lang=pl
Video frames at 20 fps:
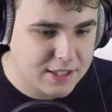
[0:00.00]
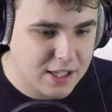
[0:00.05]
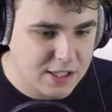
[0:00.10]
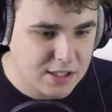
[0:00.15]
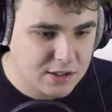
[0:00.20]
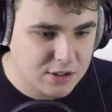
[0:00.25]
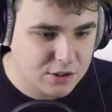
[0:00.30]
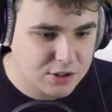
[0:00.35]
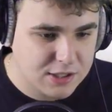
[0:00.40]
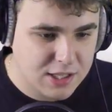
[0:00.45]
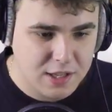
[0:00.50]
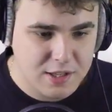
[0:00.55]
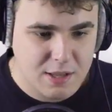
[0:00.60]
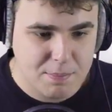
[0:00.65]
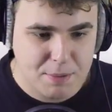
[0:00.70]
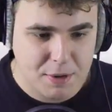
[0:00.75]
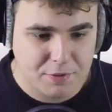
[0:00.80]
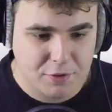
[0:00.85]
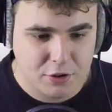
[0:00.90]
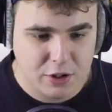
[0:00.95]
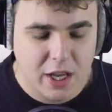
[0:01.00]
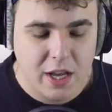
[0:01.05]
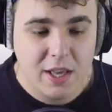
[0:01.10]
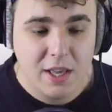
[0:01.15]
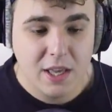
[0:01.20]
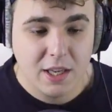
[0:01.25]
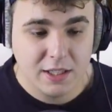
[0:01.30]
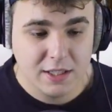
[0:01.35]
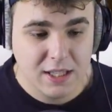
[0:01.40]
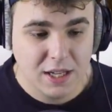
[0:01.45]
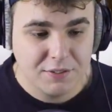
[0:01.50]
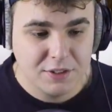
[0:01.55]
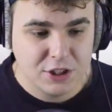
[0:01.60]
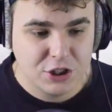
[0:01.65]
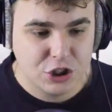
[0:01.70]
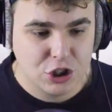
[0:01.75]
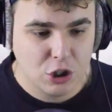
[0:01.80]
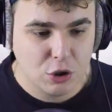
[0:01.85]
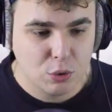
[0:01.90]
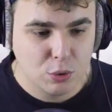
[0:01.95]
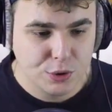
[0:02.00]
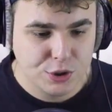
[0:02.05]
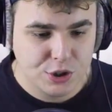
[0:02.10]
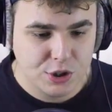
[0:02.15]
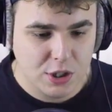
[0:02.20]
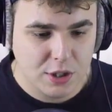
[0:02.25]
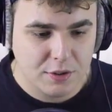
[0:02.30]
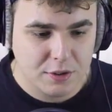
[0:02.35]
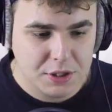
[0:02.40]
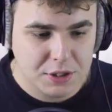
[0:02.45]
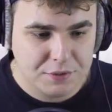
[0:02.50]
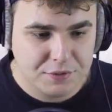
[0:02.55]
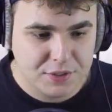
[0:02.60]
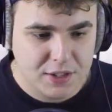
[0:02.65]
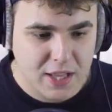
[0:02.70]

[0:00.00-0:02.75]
też została naprawiona I nawet się różni y,